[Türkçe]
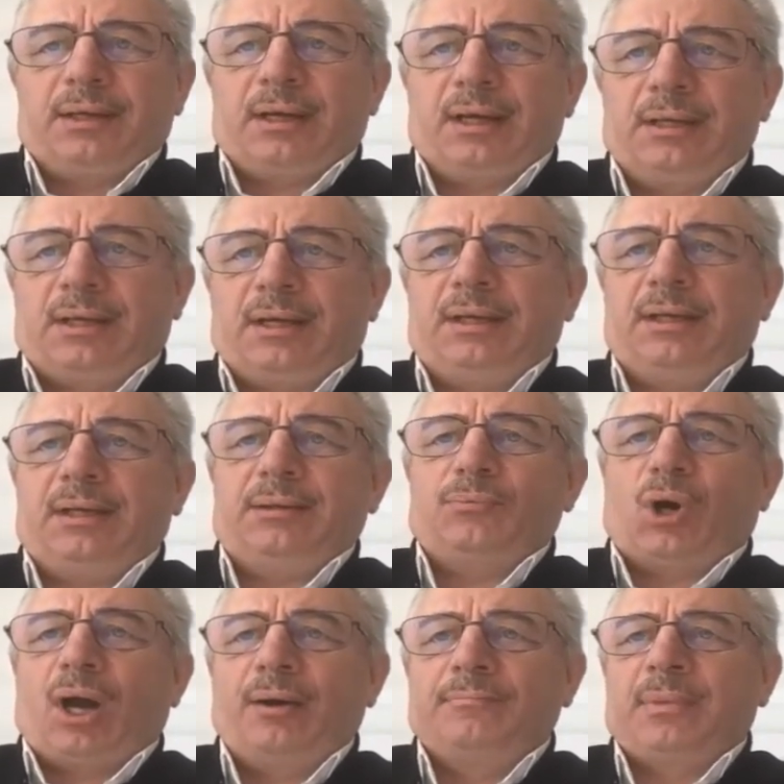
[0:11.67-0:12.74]
halkihi
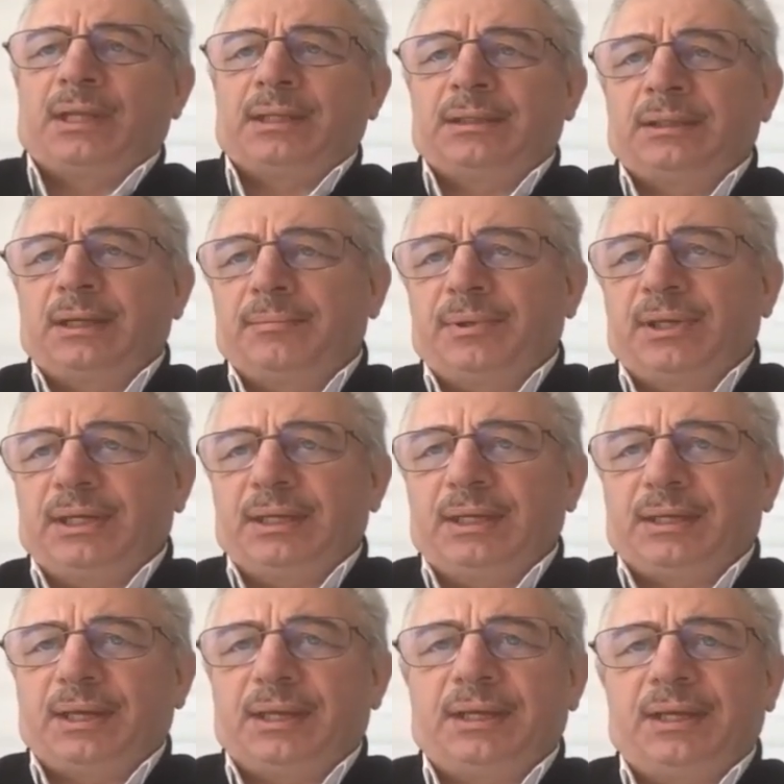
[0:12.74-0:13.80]
Muhammedin
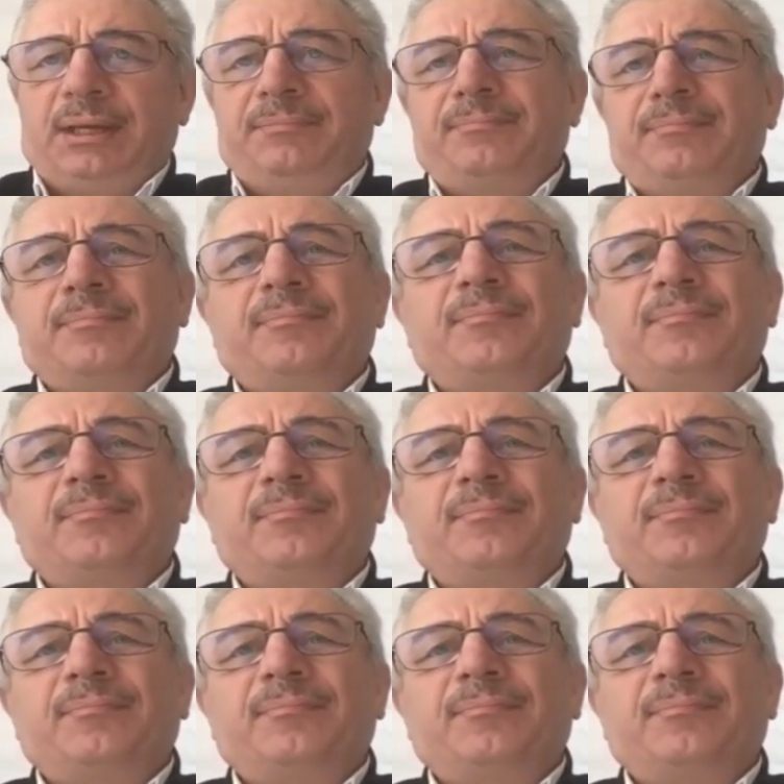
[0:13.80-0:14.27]
nebiyyil kerim